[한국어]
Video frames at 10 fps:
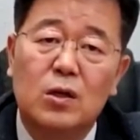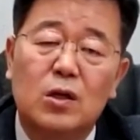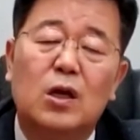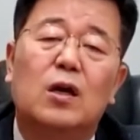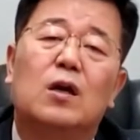
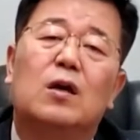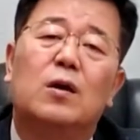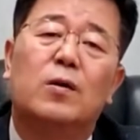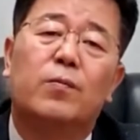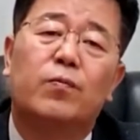이게
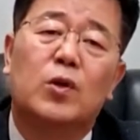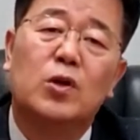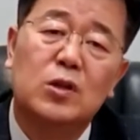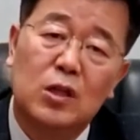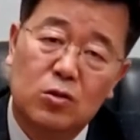
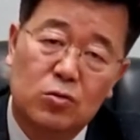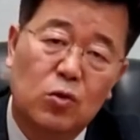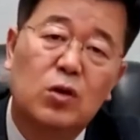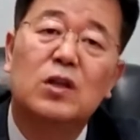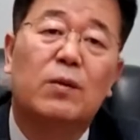그때
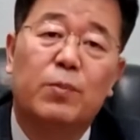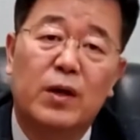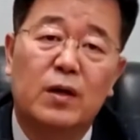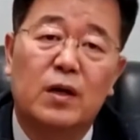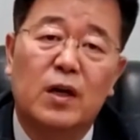또
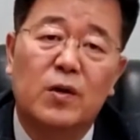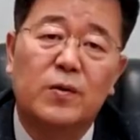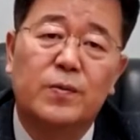끝나버리는 거예요.